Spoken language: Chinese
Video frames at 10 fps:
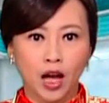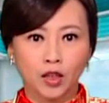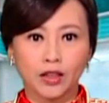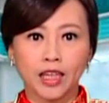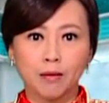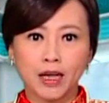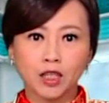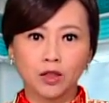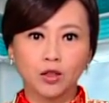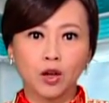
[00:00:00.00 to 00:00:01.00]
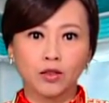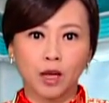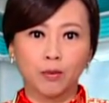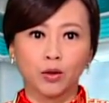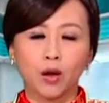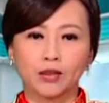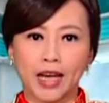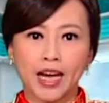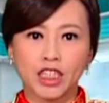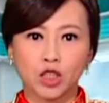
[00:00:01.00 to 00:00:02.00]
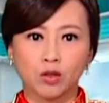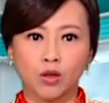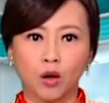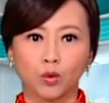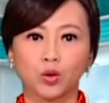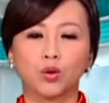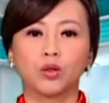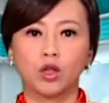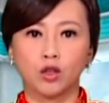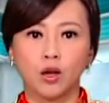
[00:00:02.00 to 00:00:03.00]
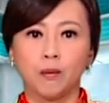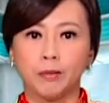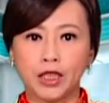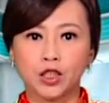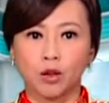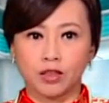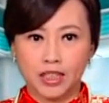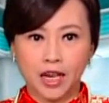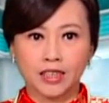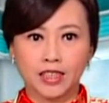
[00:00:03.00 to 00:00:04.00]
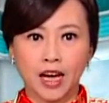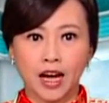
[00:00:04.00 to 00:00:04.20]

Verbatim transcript: 就伫咧马总统伫咧奔福袋啊时阵哦，有拄到民众呛声。